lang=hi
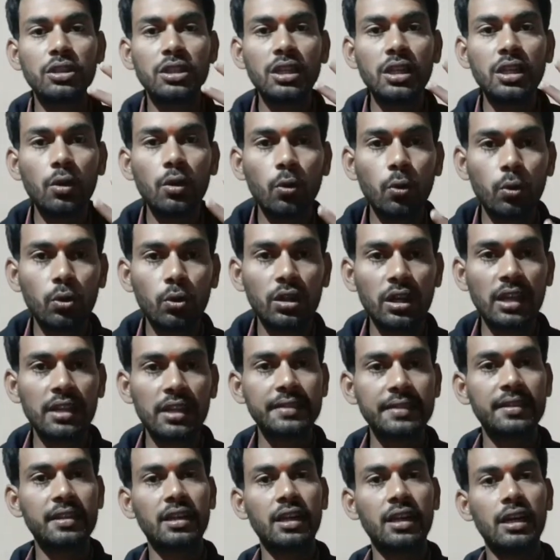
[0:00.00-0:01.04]
तीन लोगों को
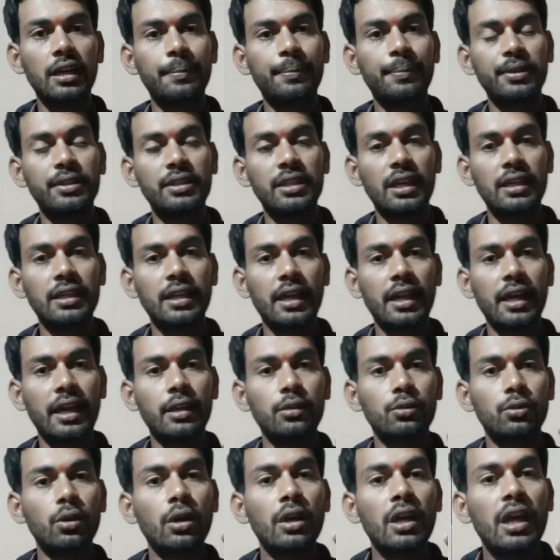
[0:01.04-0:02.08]
ट्रांजेक्शन करने पर दिया जा रहा है
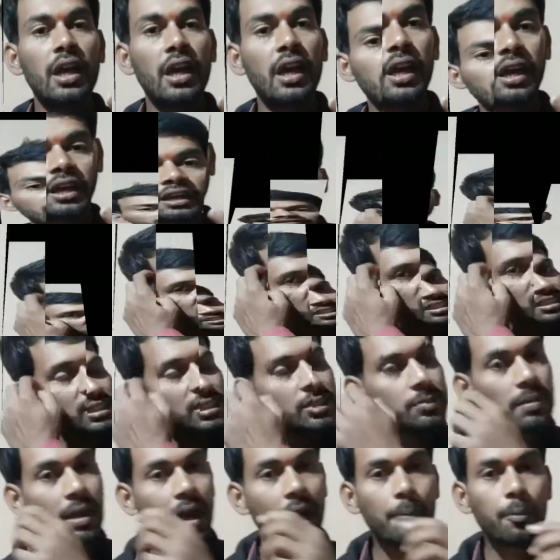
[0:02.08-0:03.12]
तो एक दो
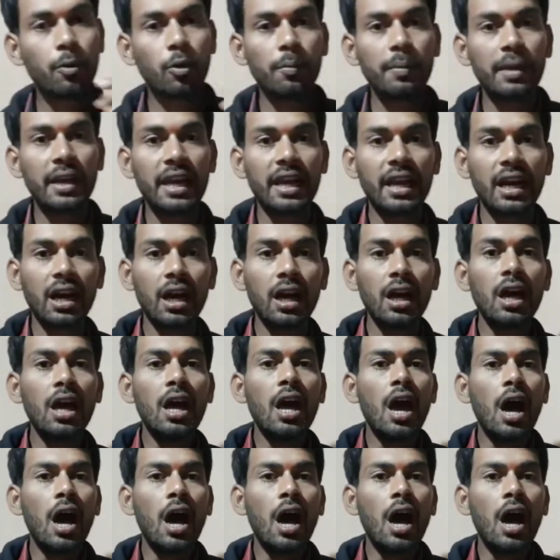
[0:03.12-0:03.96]
इसमें आपको मिलेगा